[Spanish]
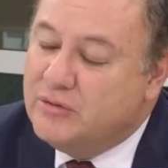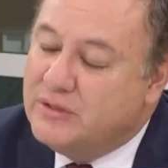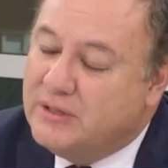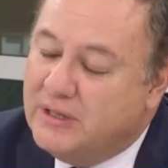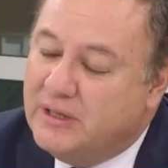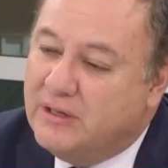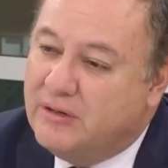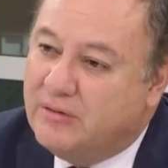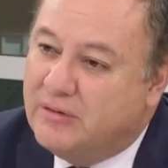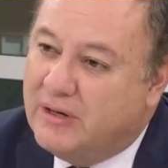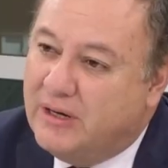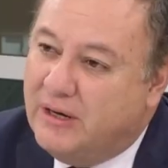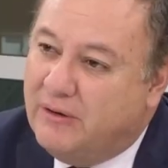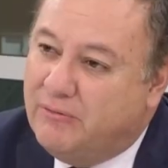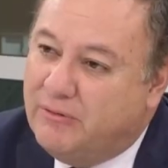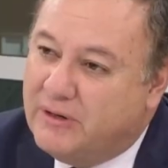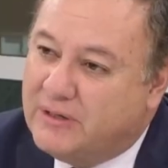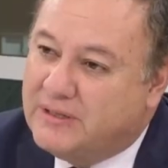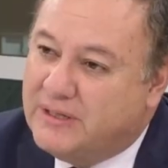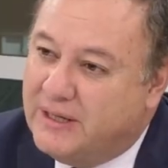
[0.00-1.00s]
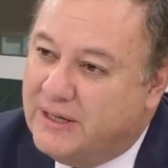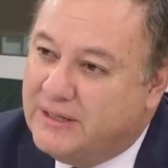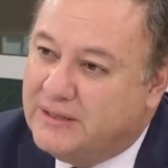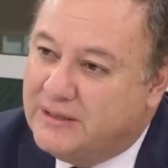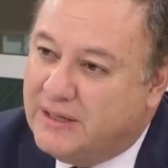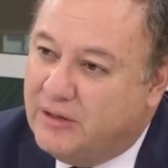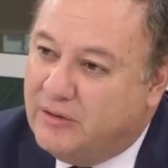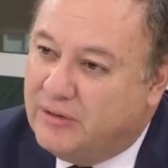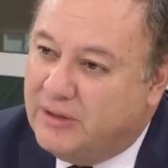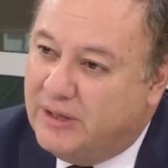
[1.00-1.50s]
considero que la fuerza del
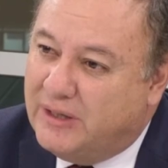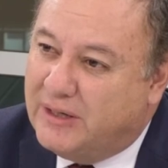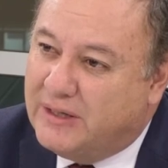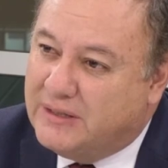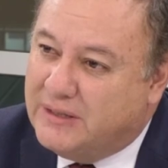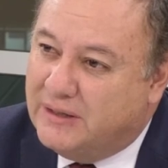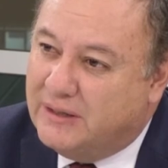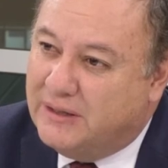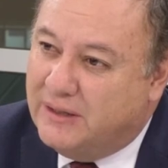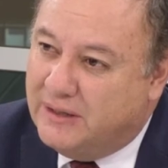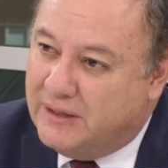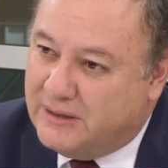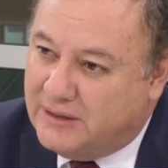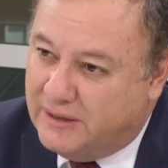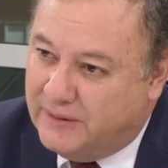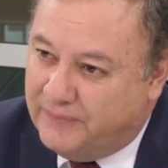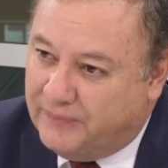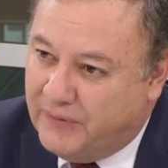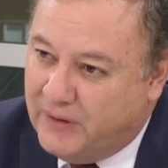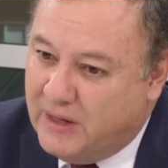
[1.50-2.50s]
Estado tiene que sentirse.